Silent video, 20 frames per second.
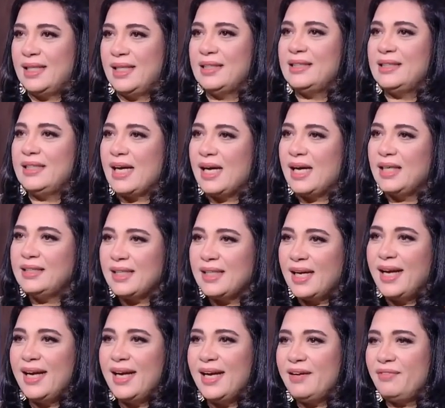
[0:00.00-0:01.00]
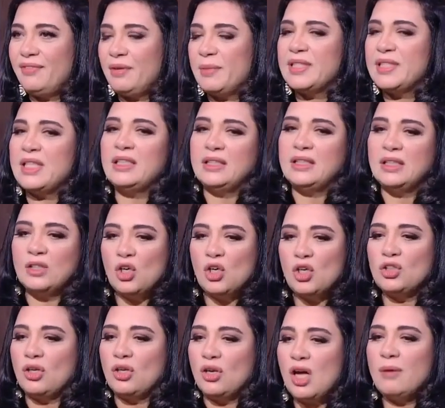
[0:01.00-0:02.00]
يعني انت عايزه حاجه فمثلا انت
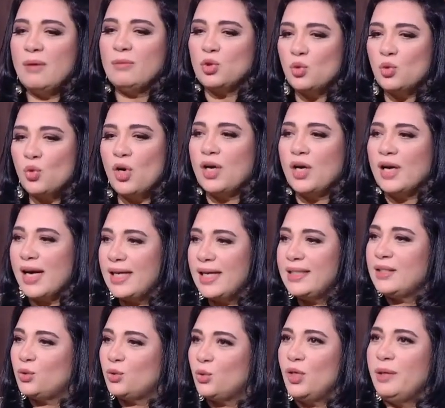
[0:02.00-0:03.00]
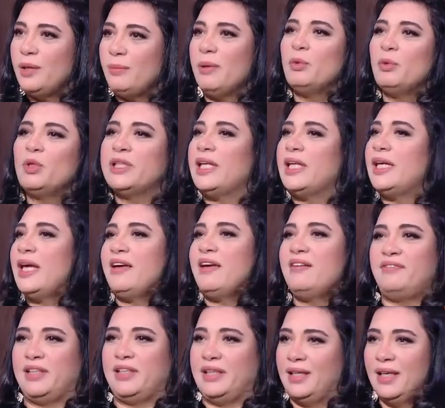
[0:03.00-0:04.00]
النهارده رايحه مشوار عايزه تروحي المهم ممكن تلاقيه
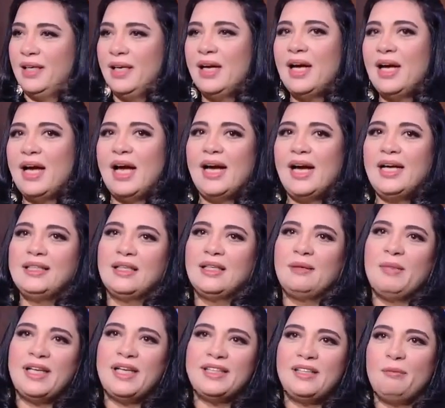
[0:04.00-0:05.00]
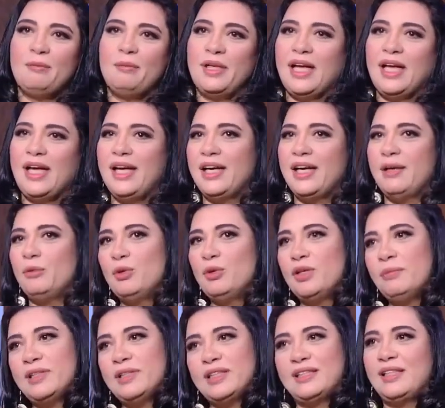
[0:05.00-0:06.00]
قافل عايزه مكسب من حاجه
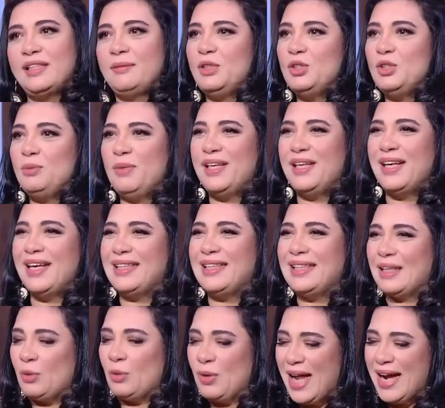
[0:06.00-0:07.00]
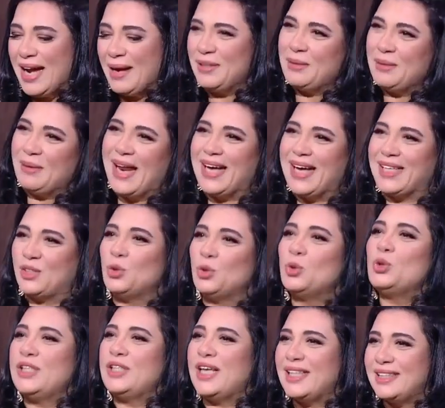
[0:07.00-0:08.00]
ممكن ما تكسبيش منها كل حاجه ماشيه بالعكس
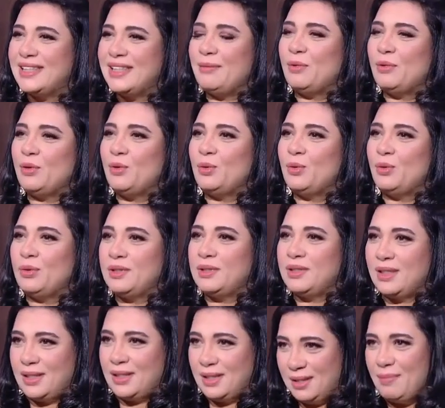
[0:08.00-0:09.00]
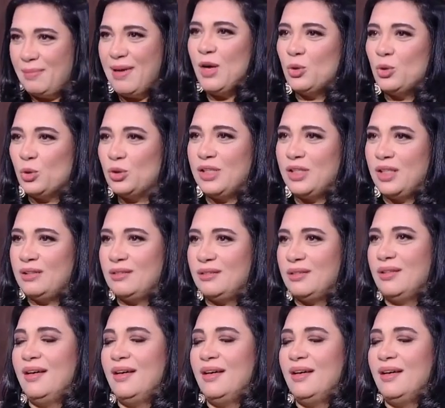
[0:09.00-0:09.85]
عكوسات زي بيقولوا اسمها عكوسات